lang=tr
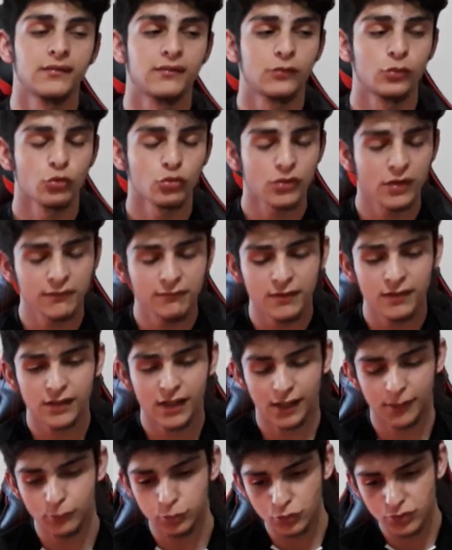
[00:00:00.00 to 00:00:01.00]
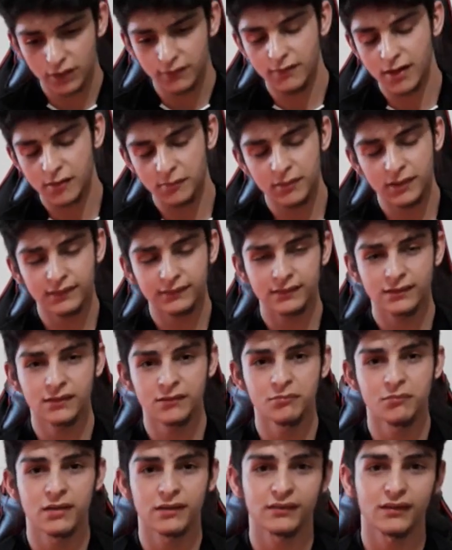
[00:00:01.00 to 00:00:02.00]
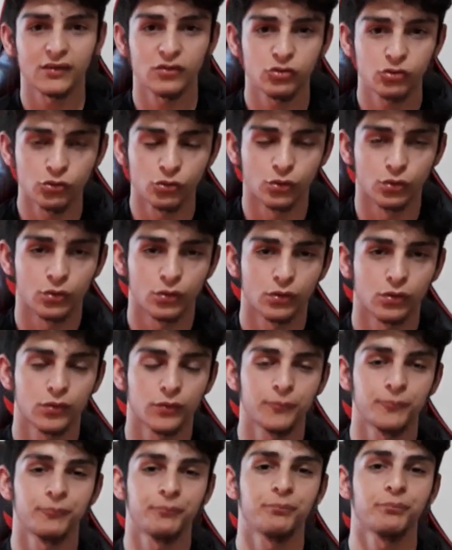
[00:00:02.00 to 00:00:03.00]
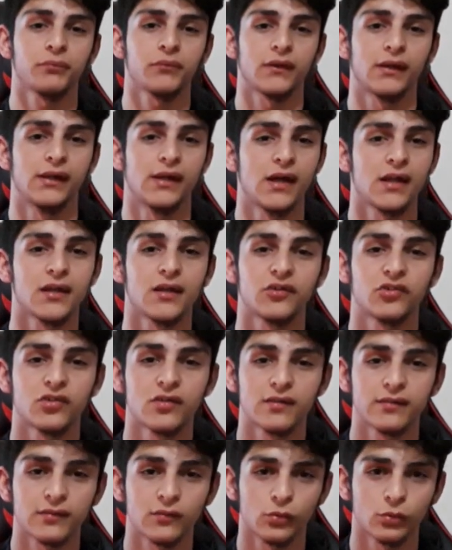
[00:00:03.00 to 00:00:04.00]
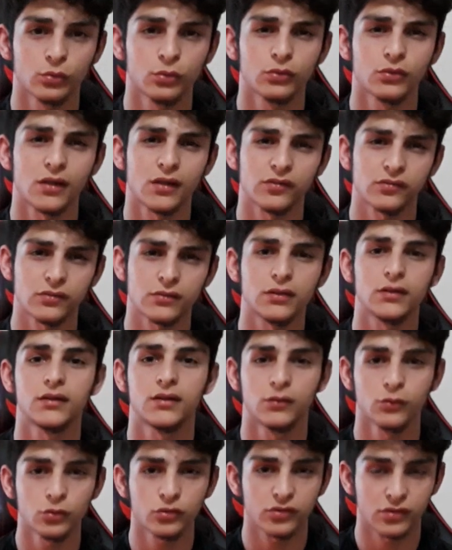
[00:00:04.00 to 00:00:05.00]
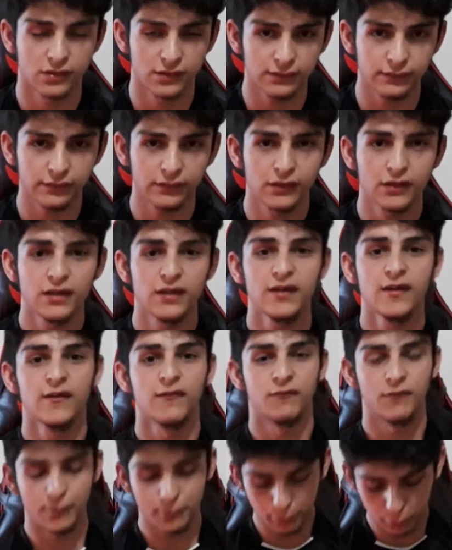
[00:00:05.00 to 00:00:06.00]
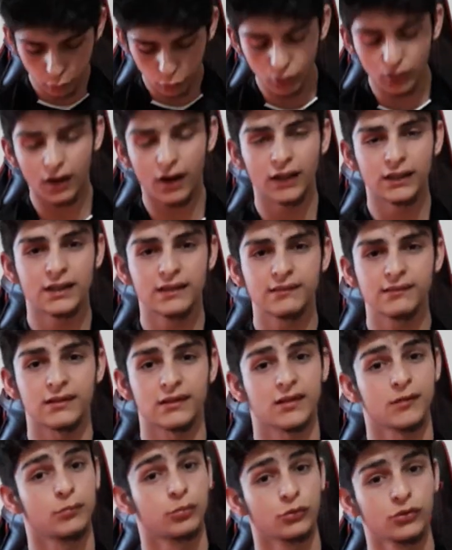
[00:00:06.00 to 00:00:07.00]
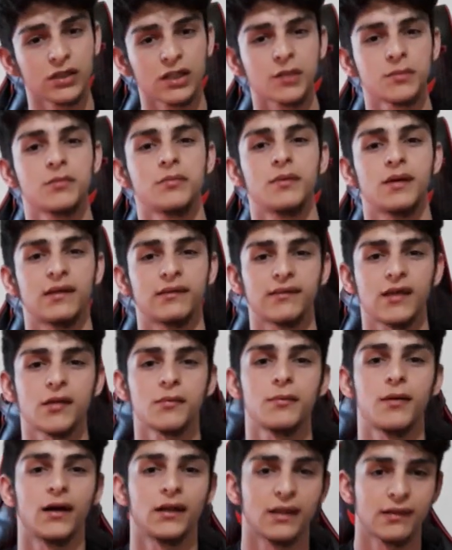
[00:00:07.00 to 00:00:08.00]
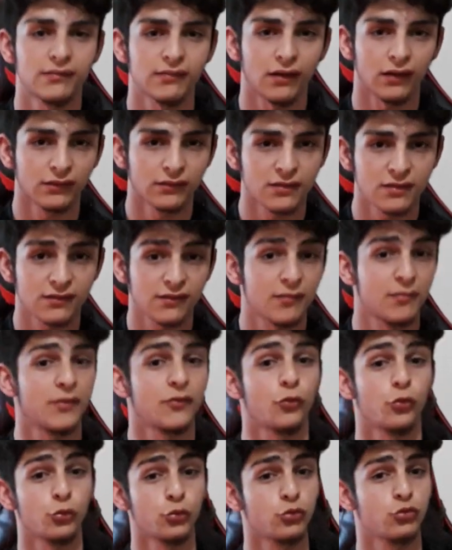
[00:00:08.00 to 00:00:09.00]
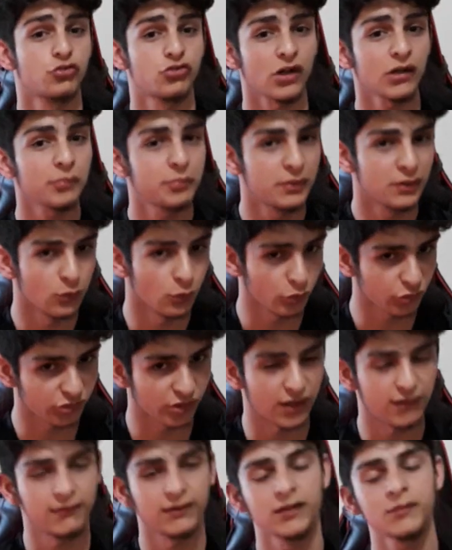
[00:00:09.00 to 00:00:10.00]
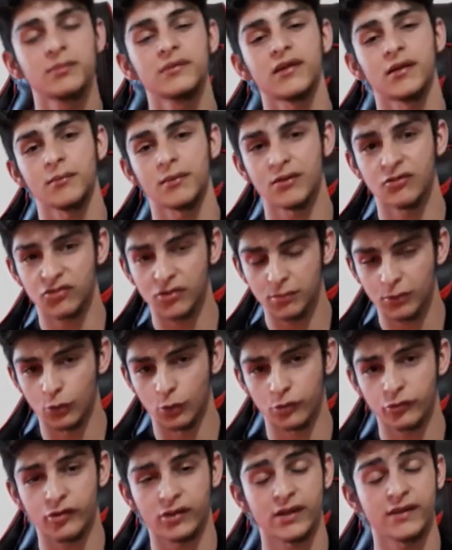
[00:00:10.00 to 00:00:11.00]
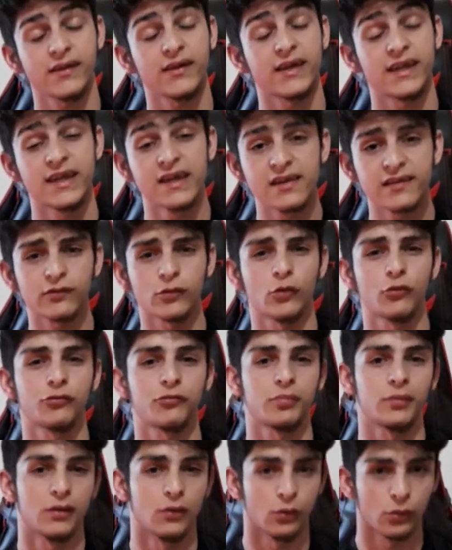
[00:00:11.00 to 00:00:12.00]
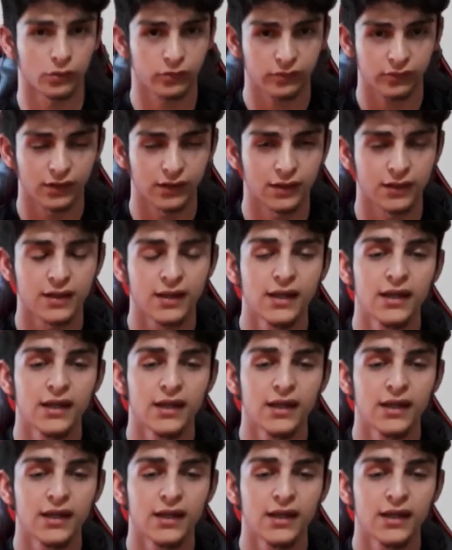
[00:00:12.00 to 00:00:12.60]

Şurada yani burada vermek istediğim mesaj şu. Eğer yaşınızın olgunlaştığına inanıyorsanız ve bu aleti ya da bunun gibi benzer bir aleti aldığınız zaman oyuncak bile olsa, havalı bir tabanca bile olsa ya da airsoft bile olsa